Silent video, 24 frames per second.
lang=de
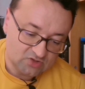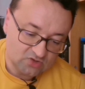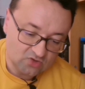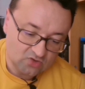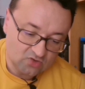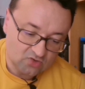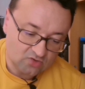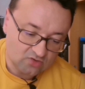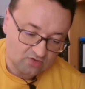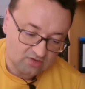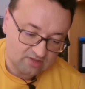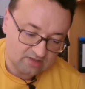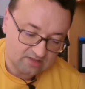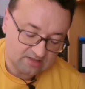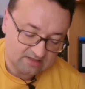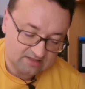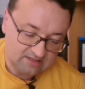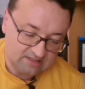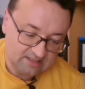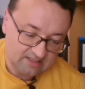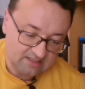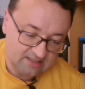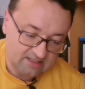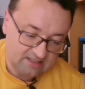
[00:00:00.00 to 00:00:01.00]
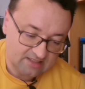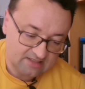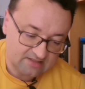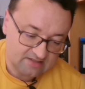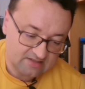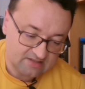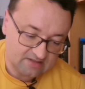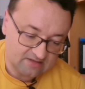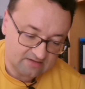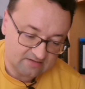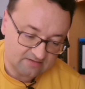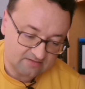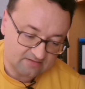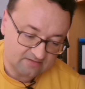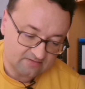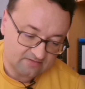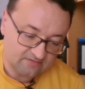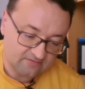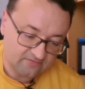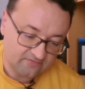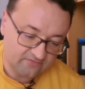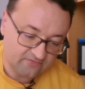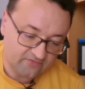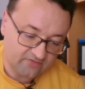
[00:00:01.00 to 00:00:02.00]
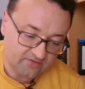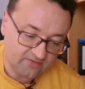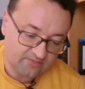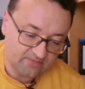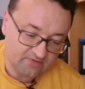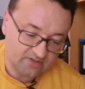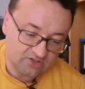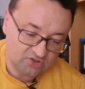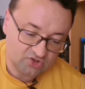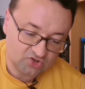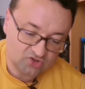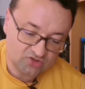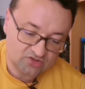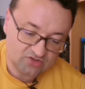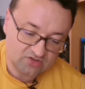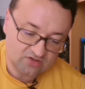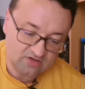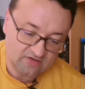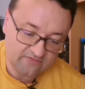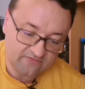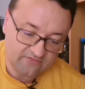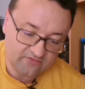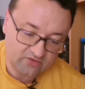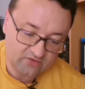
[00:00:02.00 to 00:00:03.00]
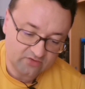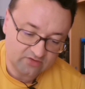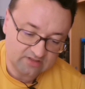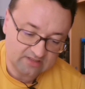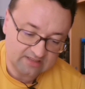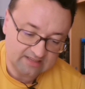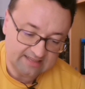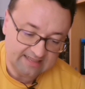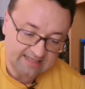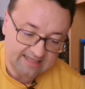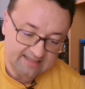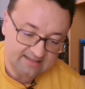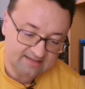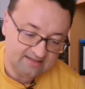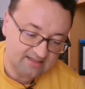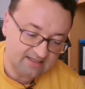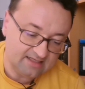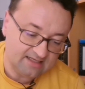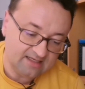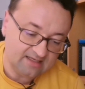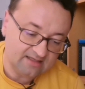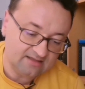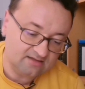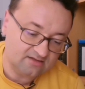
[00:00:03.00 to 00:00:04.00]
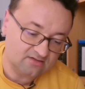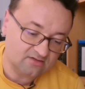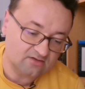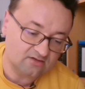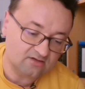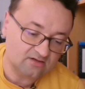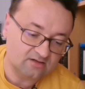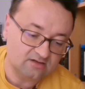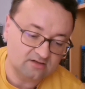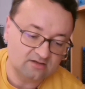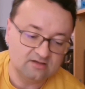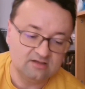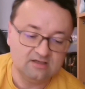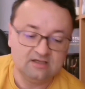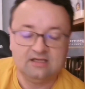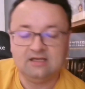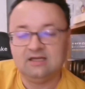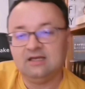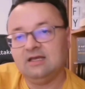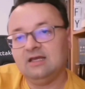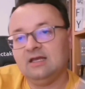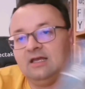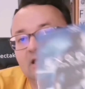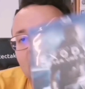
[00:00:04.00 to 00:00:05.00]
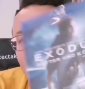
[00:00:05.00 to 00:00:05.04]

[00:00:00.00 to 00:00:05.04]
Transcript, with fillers: So, der nächste vom Regisseur von Gladiator